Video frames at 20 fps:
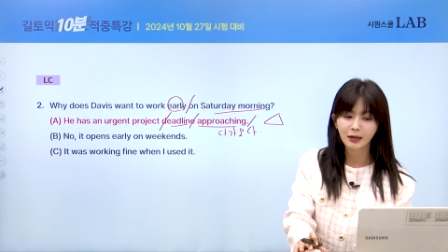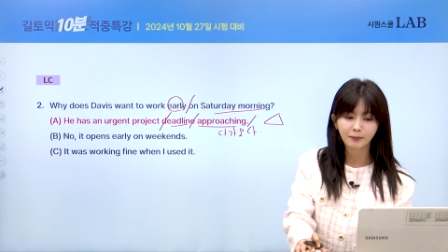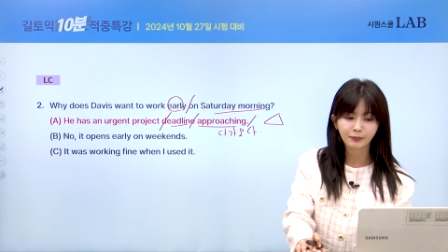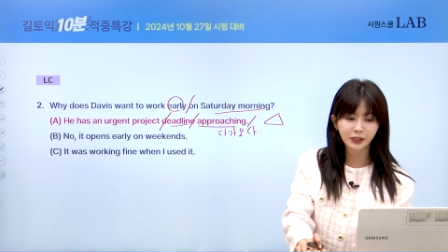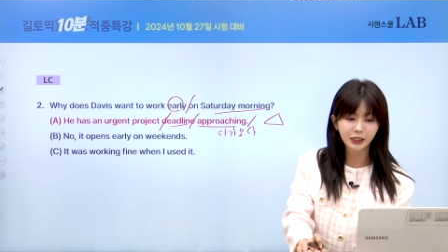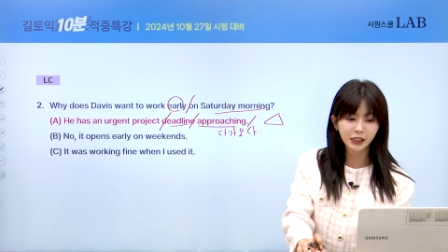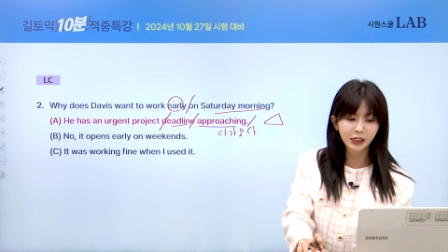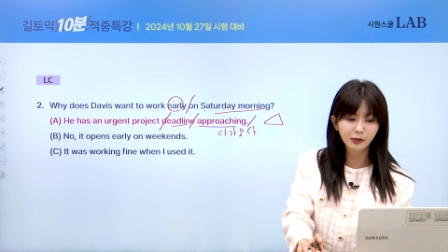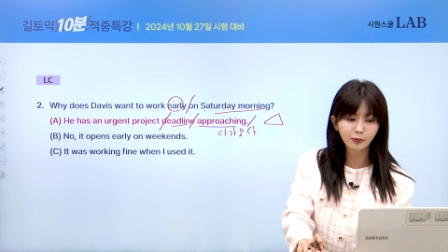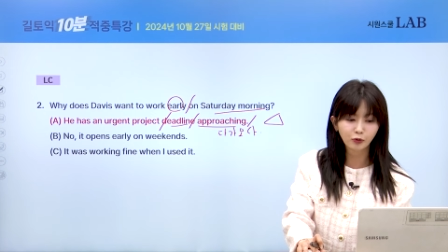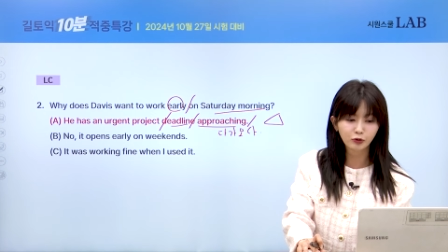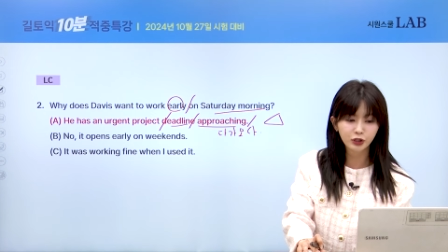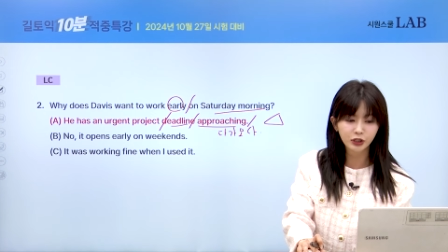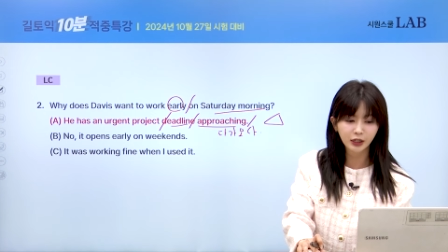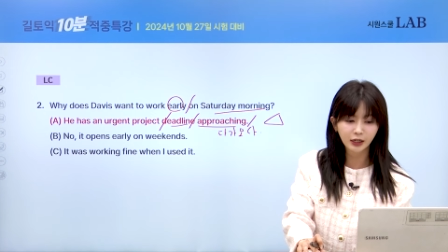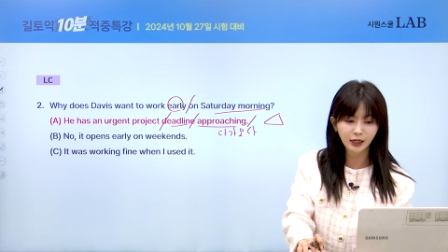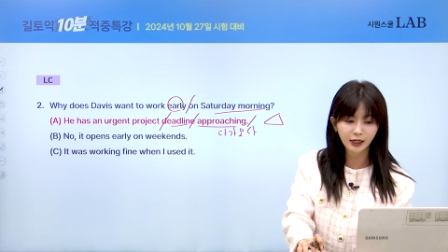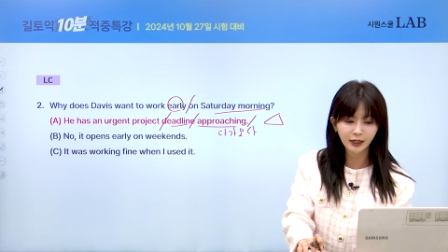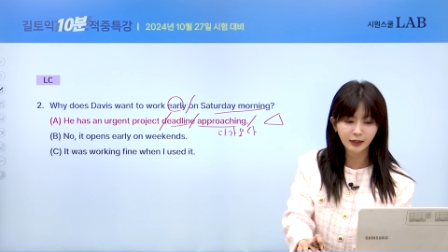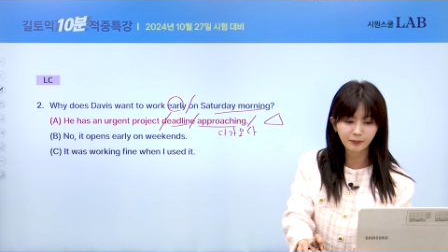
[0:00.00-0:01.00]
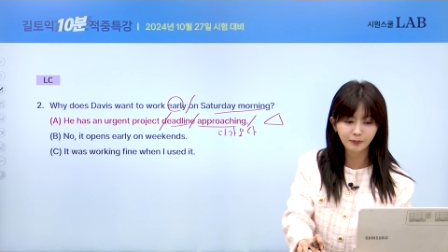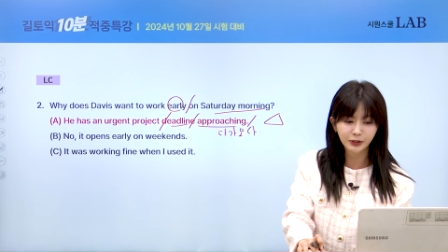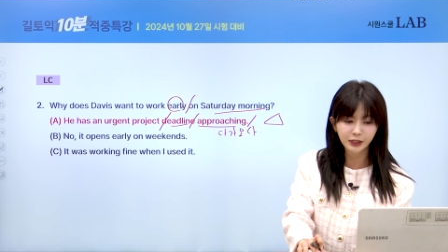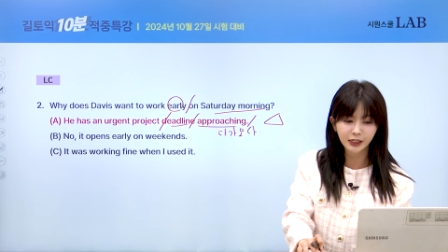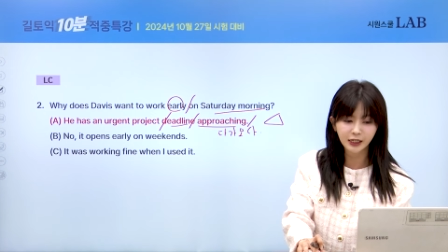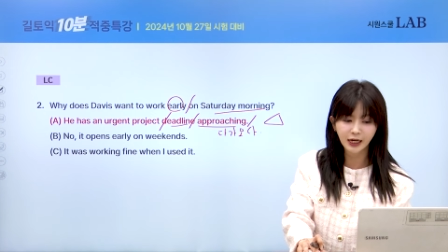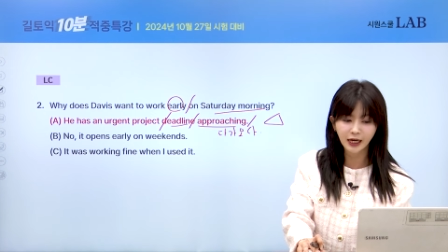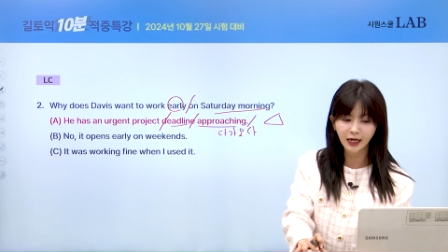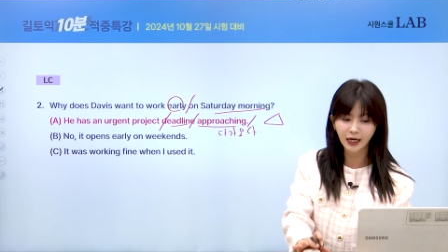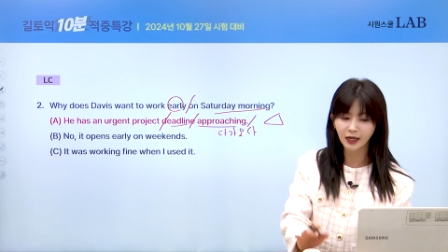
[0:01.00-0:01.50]
B 보실까요?
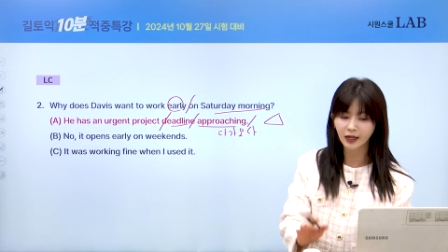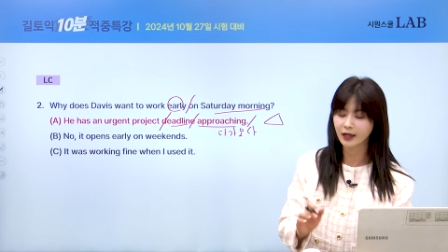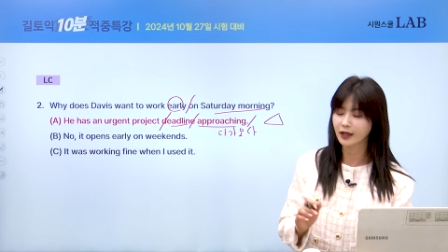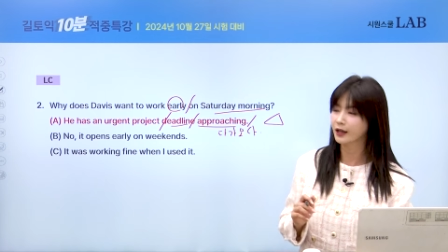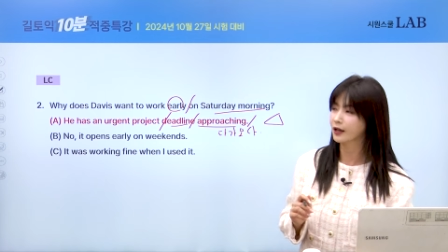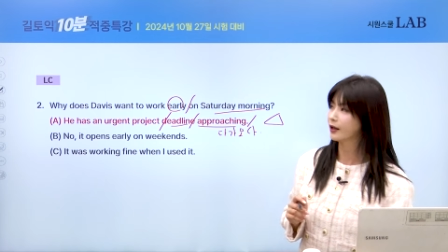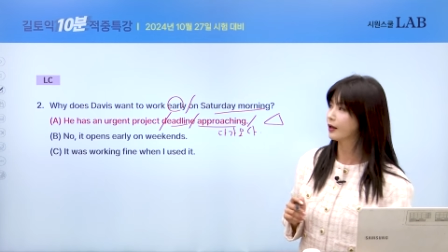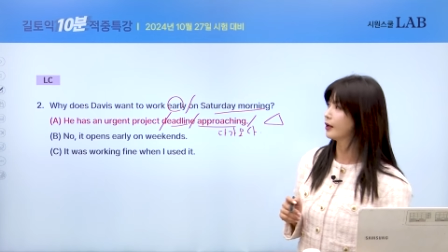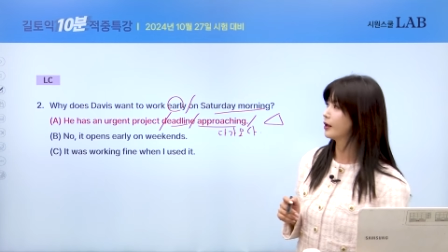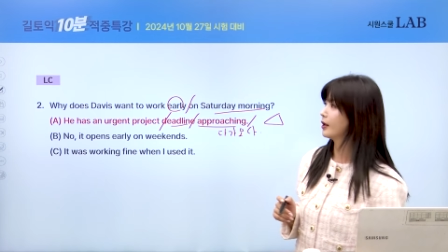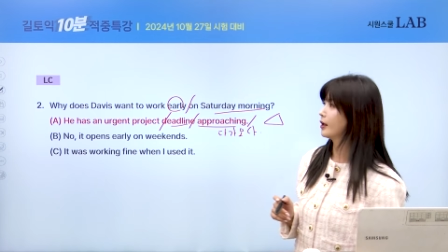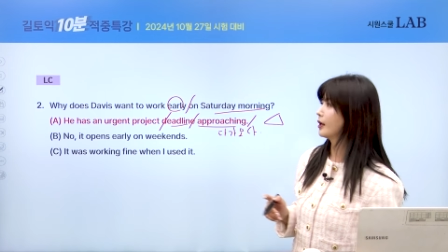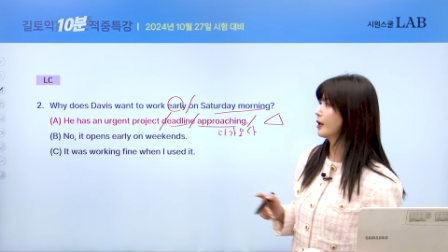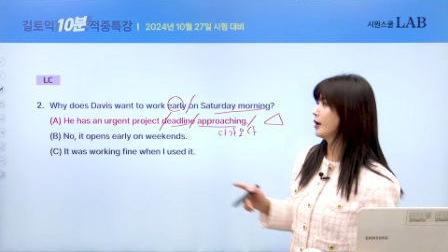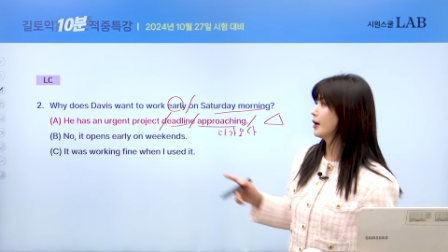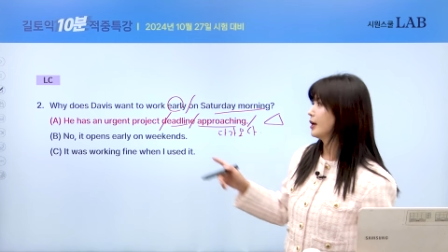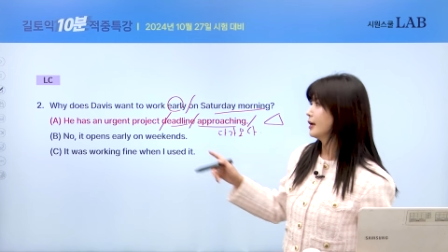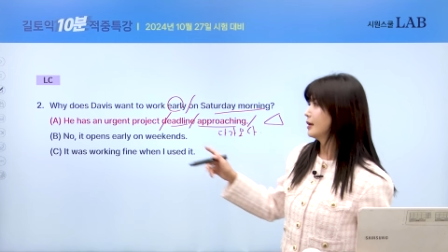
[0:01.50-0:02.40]
B에 No, it